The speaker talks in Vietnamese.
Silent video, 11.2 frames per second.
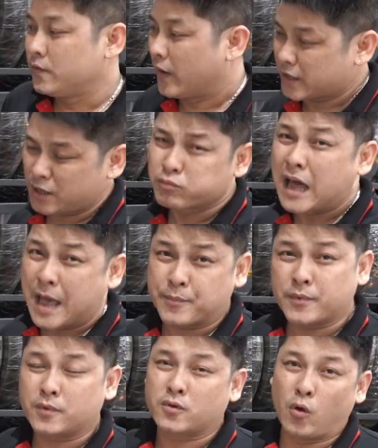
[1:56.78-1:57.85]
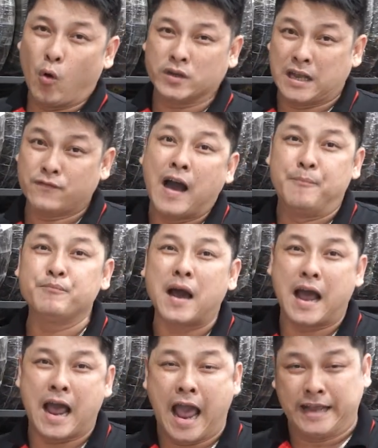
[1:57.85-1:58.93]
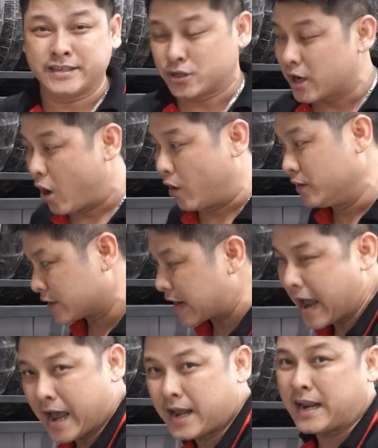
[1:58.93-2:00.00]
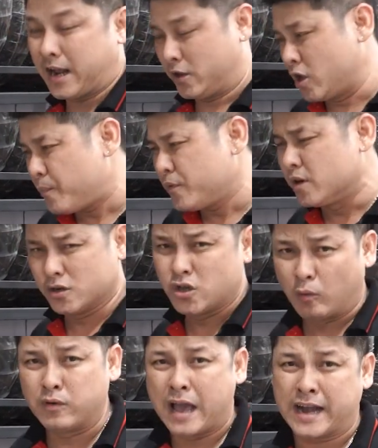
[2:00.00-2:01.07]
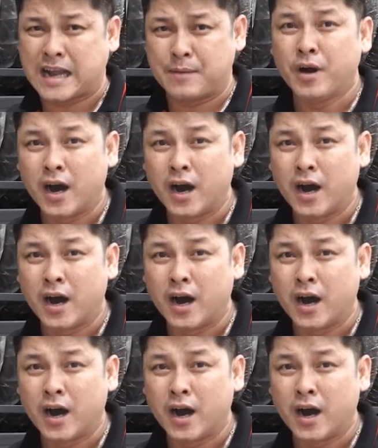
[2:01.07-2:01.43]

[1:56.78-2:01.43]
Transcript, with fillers: Với cái thông điệp của sản phẩm mà hãng sản xuất họ đưa ra là giúp người dùng an tâm